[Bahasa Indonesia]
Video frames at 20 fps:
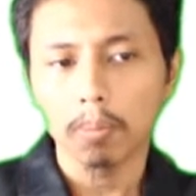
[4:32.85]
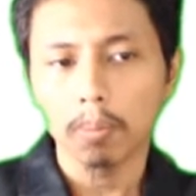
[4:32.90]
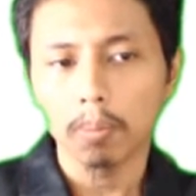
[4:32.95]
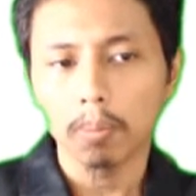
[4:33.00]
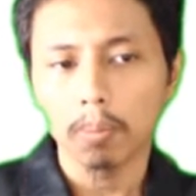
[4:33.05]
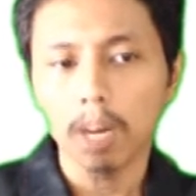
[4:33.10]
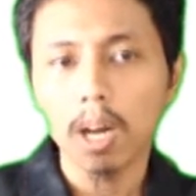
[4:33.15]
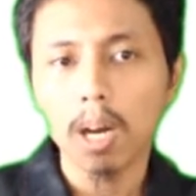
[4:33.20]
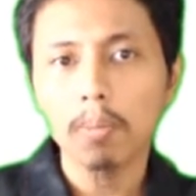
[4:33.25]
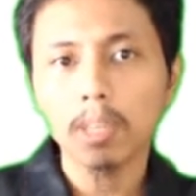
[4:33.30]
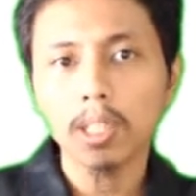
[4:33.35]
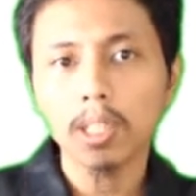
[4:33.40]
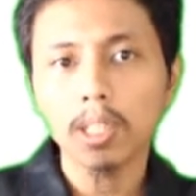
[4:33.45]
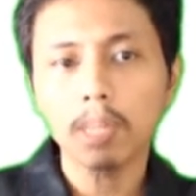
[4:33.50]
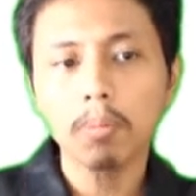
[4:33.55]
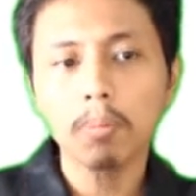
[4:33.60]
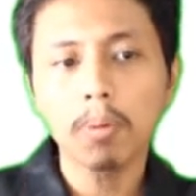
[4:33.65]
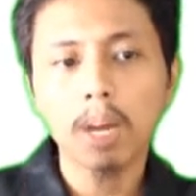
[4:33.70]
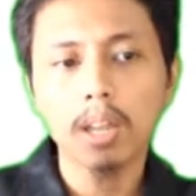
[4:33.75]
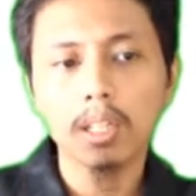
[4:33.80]

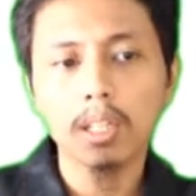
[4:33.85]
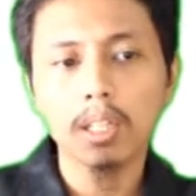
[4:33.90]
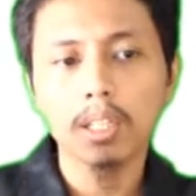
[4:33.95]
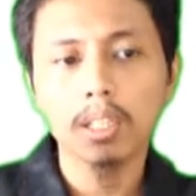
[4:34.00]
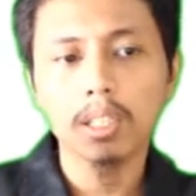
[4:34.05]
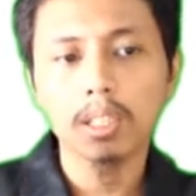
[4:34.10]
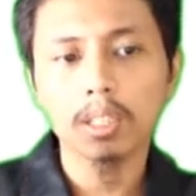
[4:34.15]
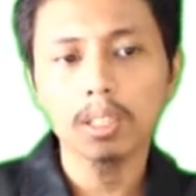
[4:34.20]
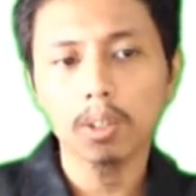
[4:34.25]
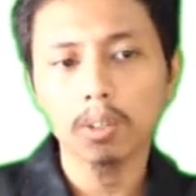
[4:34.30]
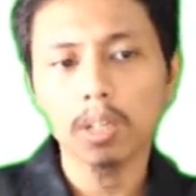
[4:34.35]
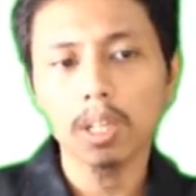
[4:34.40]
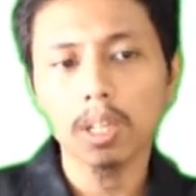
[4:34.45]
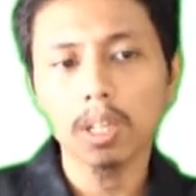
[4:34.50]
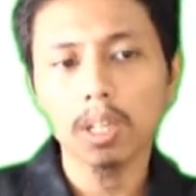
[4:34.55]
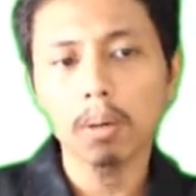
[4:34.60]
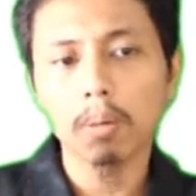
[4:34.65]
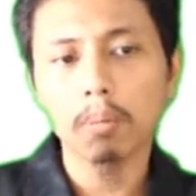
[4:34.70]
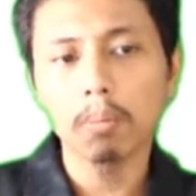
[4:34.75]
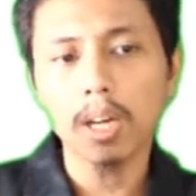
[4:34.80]
Pengamatan Brahe,
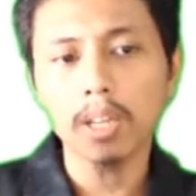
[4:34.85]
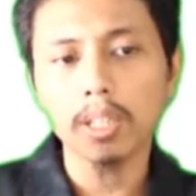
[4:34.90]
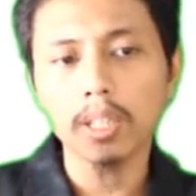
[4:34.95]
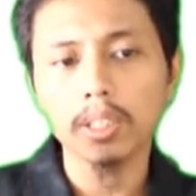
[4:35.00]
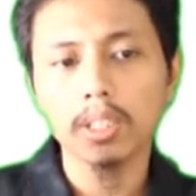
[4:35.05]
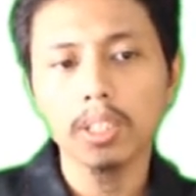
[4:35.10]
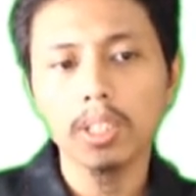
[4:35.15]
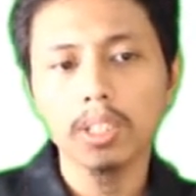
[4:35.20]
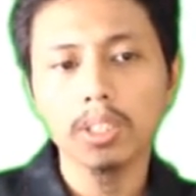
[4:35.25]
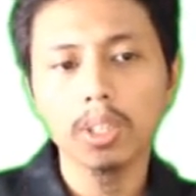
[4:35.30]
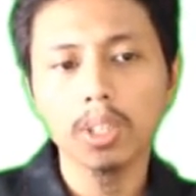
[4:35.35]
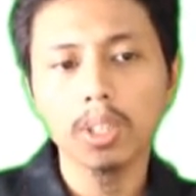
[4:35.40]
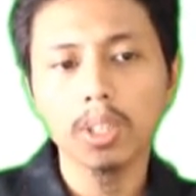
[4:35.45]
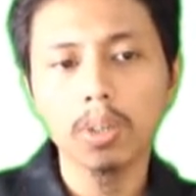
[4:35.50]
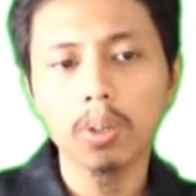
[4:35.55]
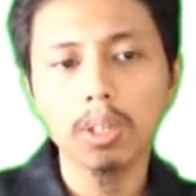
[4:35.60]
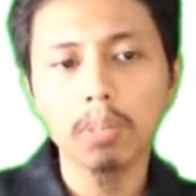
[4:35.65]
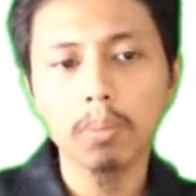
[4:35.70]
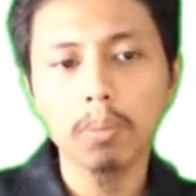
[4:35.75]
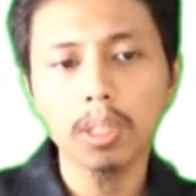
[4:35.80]
terutama Mars, jauh
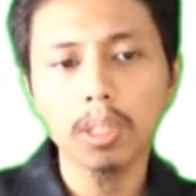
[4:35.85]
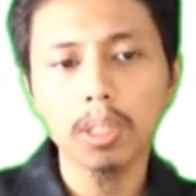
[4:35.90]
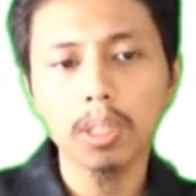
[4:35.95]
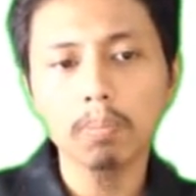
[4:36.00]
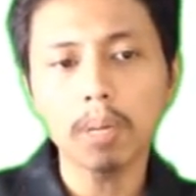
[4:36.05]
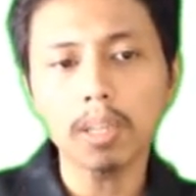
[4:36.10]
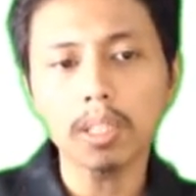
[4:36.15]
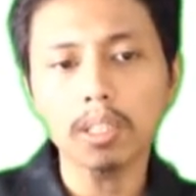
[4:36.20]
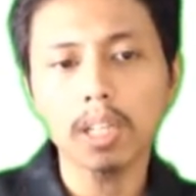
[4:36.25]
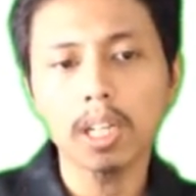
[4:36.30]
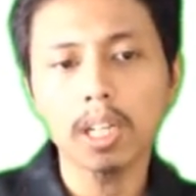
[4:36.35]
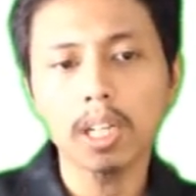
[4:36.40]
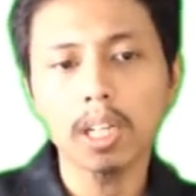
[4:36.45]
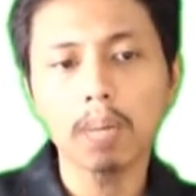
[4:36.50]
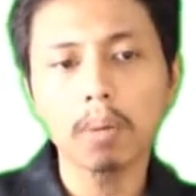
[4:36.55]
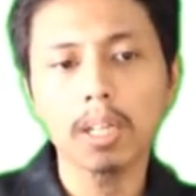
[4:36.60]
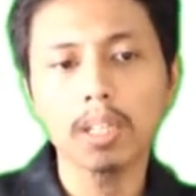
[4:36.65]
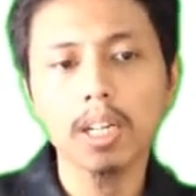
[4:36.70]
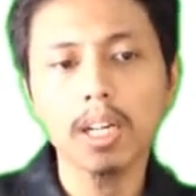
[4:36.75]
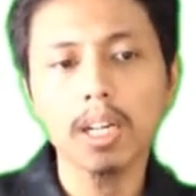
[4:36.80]
lebih tepat
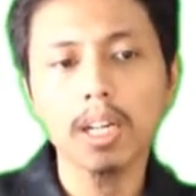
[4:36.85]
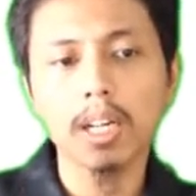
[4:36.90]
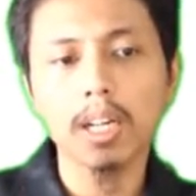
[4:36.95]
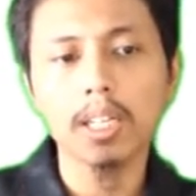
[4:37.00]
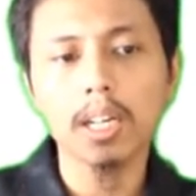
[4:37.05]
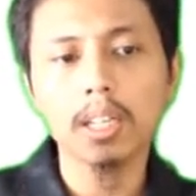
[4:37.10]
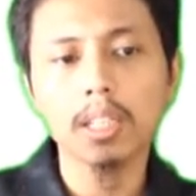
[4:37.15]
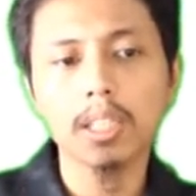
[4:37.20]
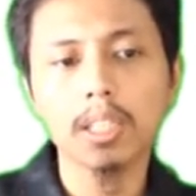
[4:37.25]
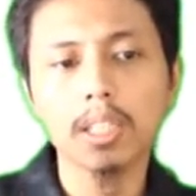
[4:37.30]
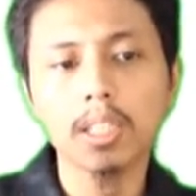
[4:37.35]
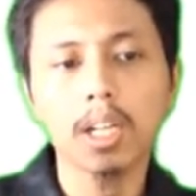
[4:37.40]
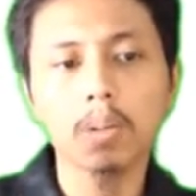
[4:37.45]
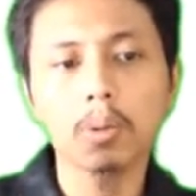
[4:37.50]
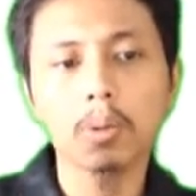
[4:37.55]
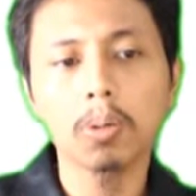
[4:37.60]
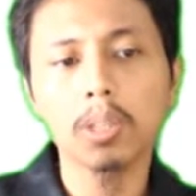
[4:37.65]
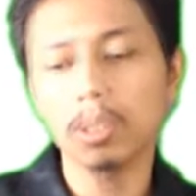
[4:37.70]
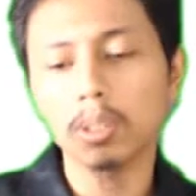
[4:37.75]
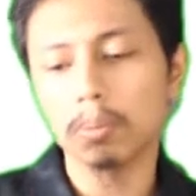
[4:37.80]
daripada yang
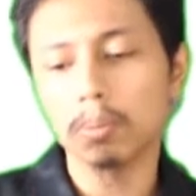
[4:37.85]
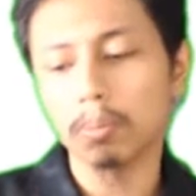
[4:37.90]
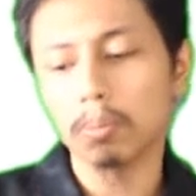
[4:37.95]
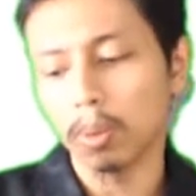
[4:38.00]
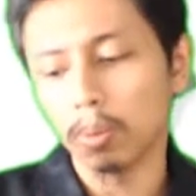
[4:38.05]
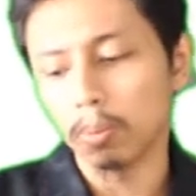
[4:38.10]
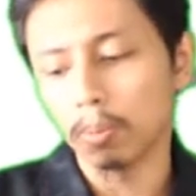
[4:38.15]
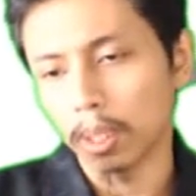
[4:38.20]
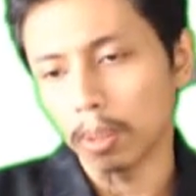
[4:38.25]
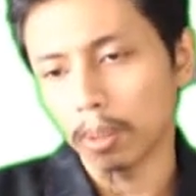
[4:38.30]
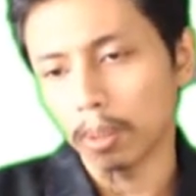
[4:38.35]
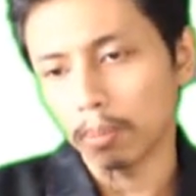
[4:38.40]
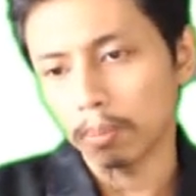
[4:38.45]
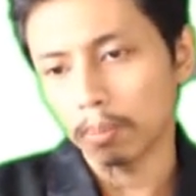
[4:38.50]
dilakukan sebelumnya.